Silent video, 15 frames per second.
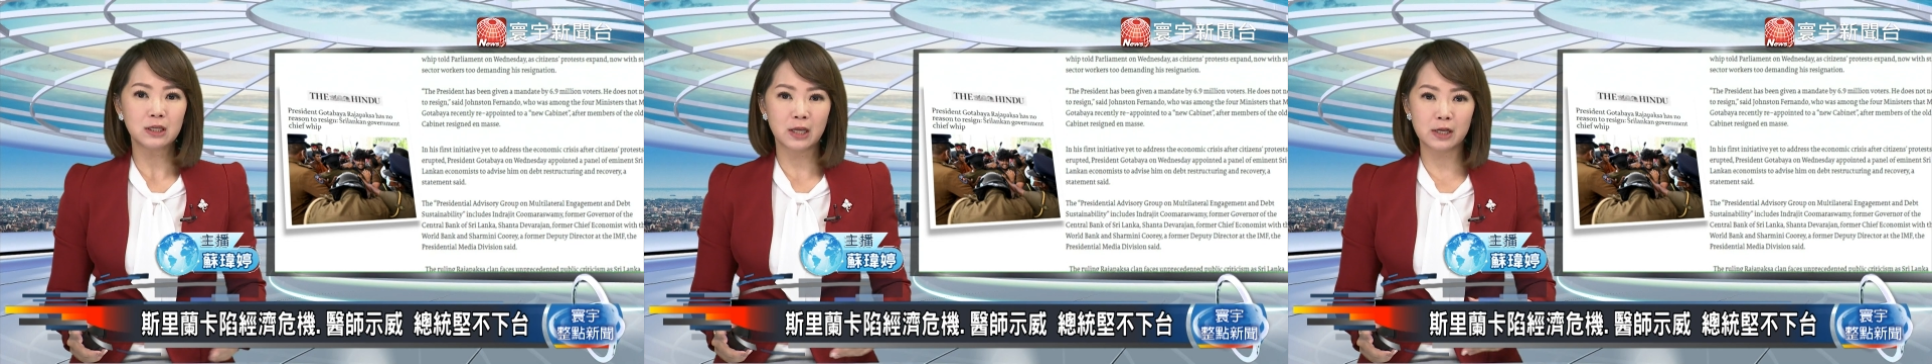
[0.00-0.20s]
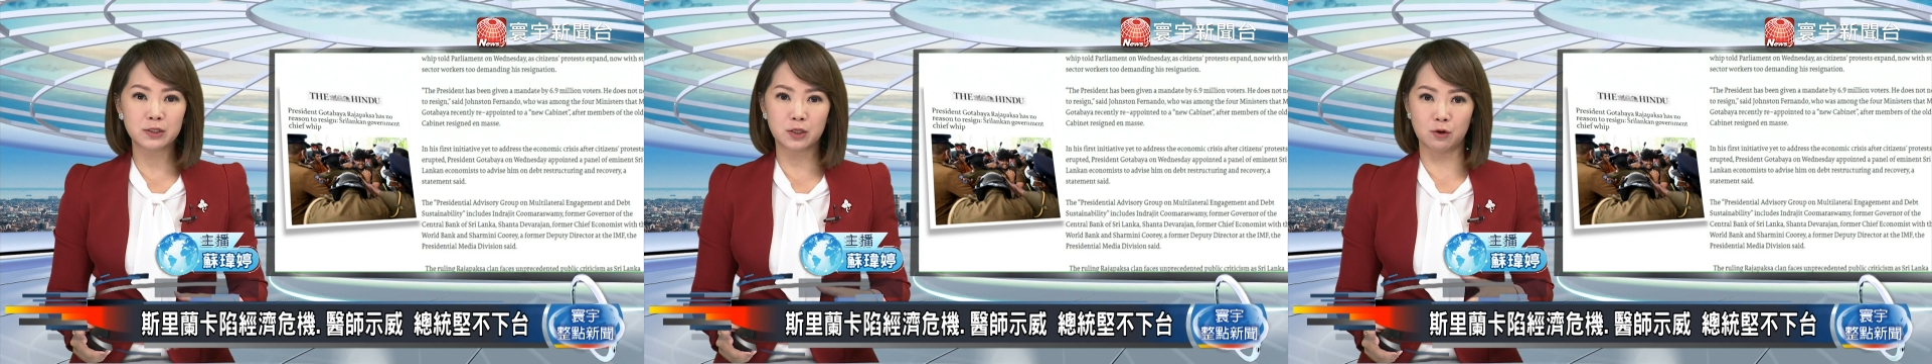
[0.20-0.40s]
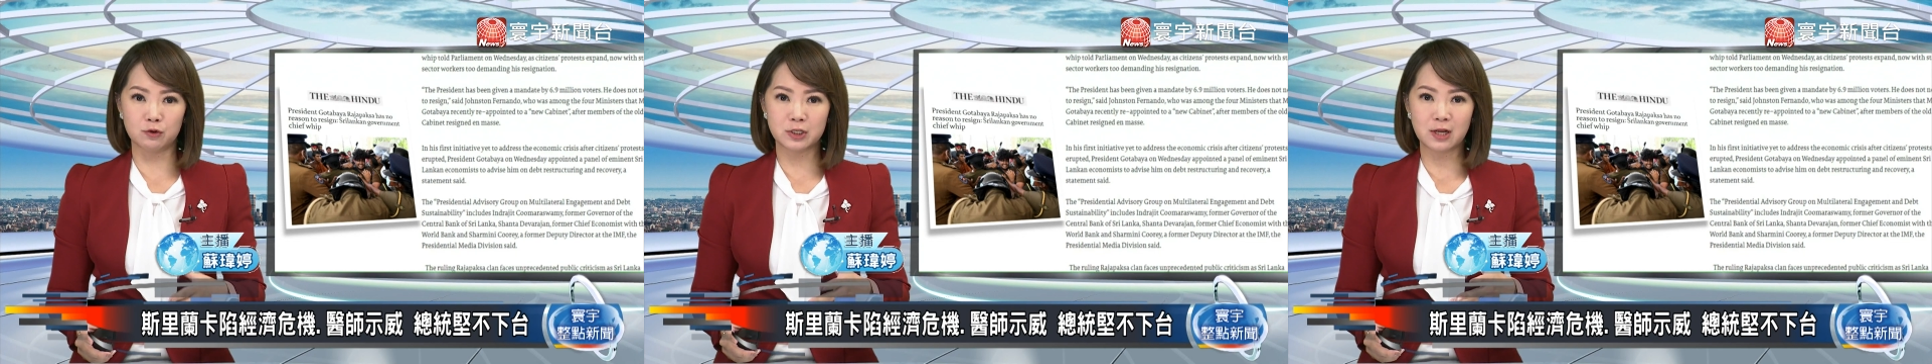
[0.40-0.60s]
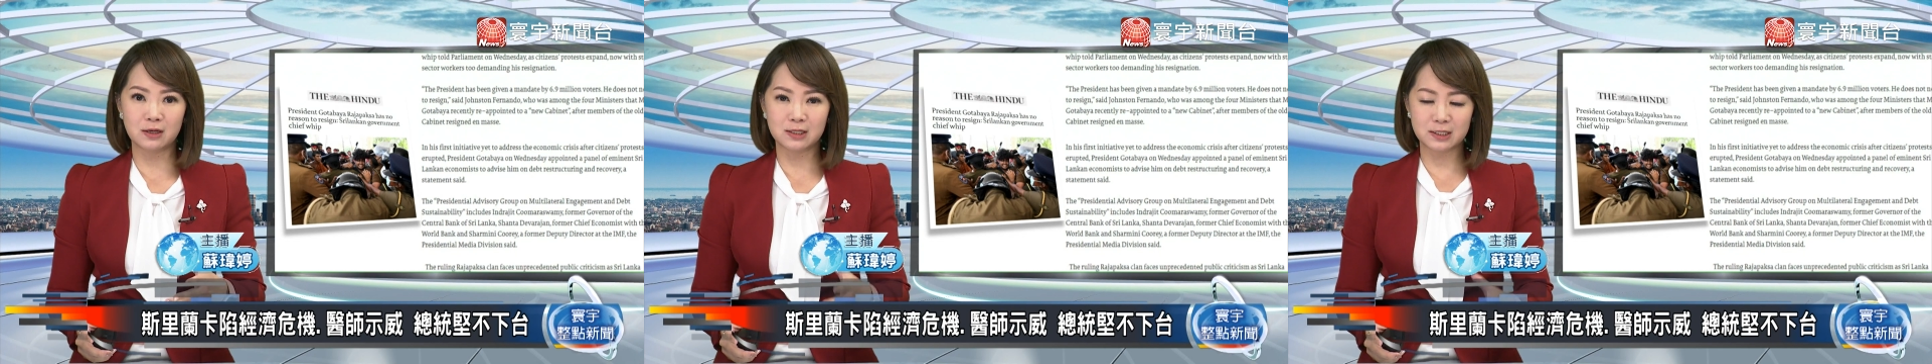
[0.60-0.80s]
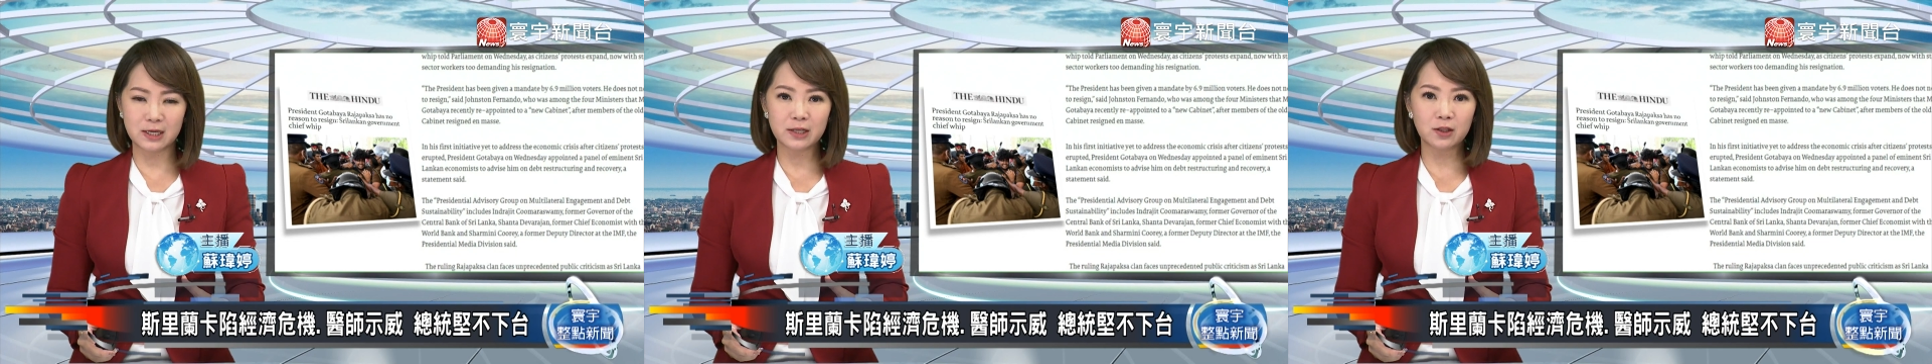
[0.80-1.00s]
也走上
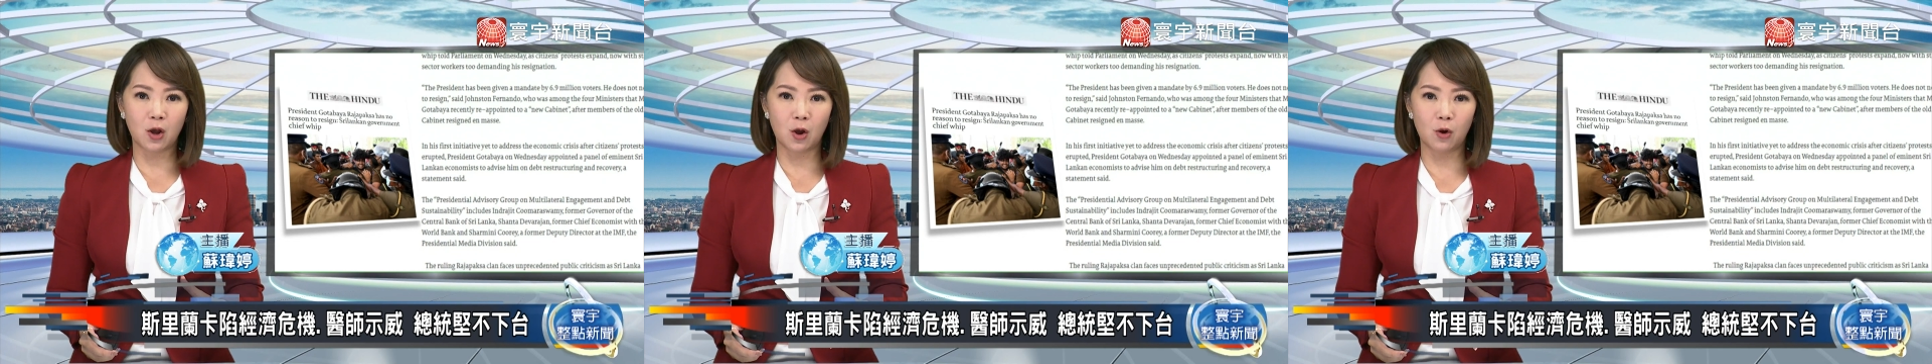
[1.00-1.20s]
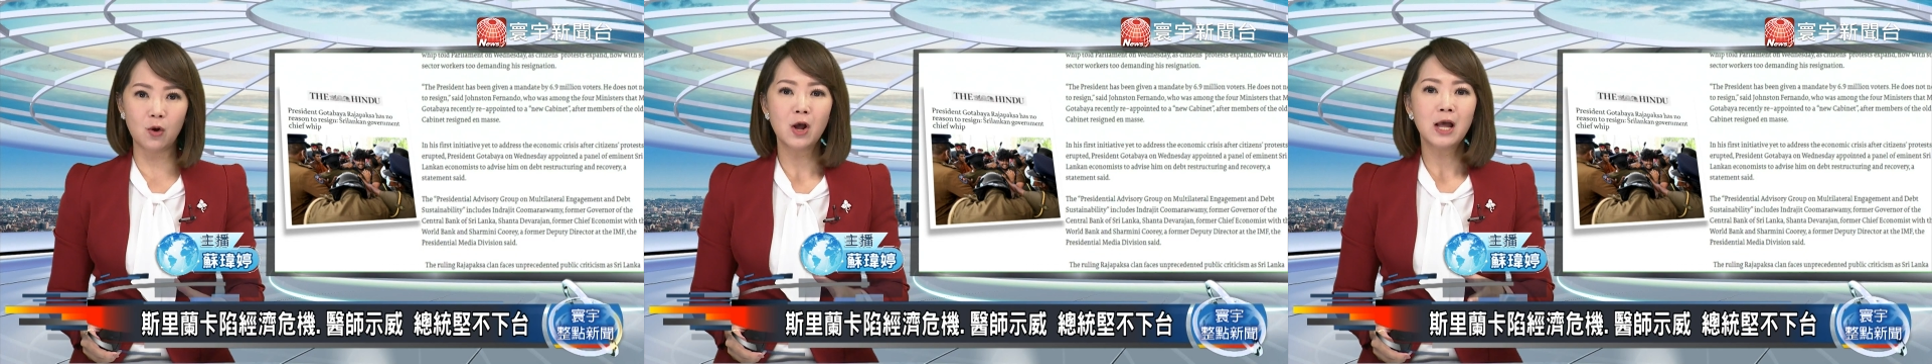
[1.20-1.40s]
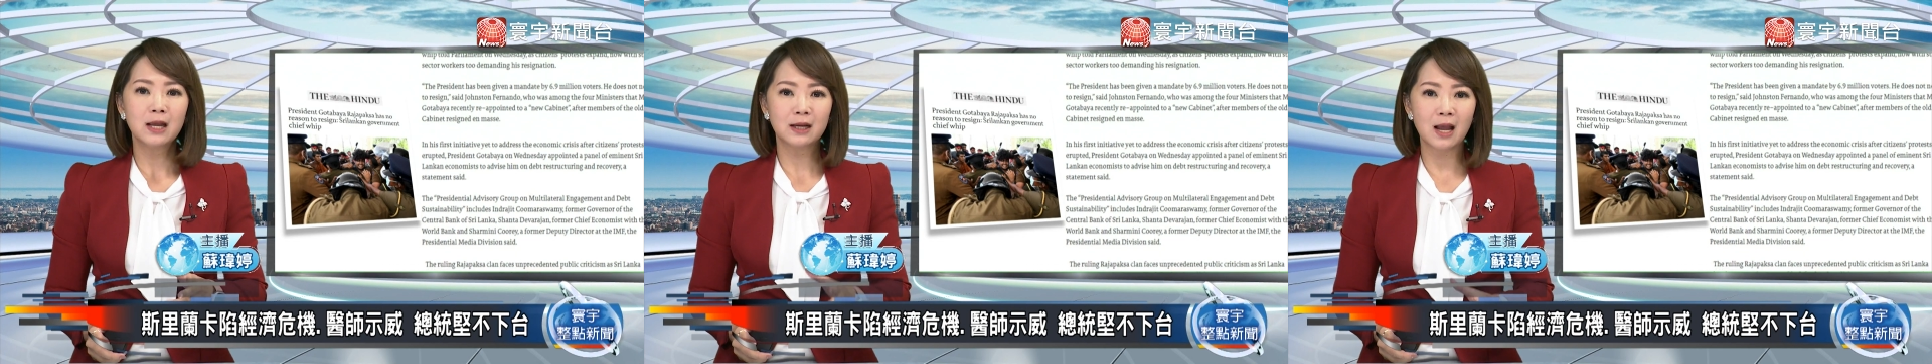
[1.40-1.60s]
了街头